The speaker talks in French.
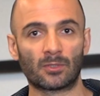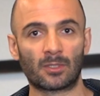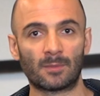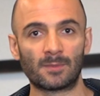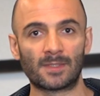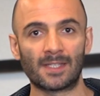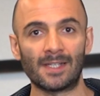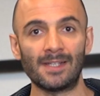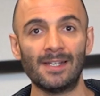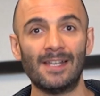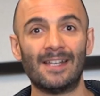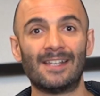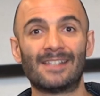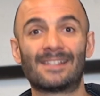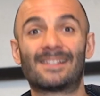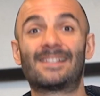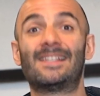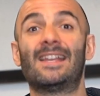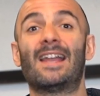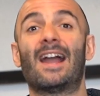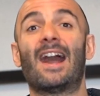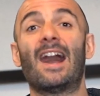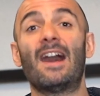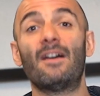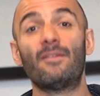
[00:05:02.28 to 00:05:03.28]
comme ça,
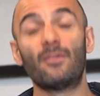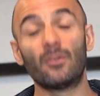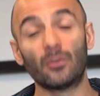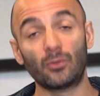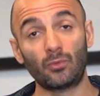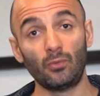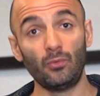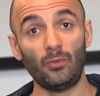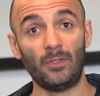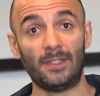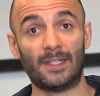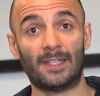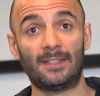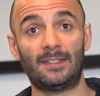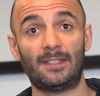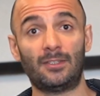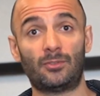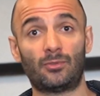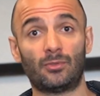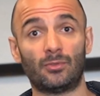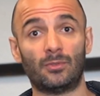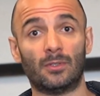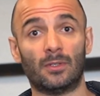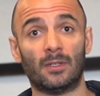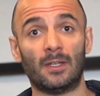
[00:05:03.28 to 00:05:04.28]
c'est avant tout une
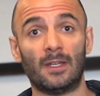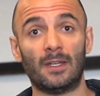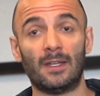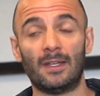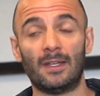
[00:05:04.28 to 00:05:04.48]
attitude